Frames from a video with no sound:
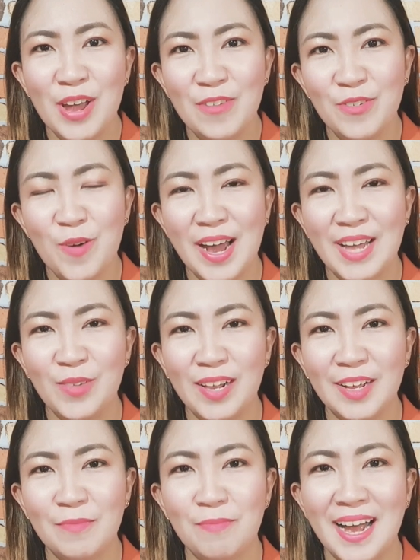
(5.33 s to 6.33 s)
everyone!
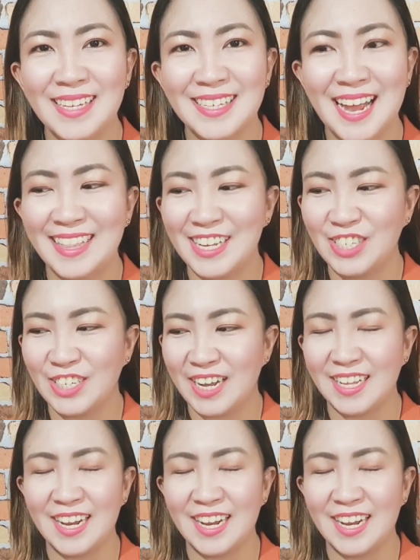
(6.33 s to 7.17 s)
Welcome back sa ating channel.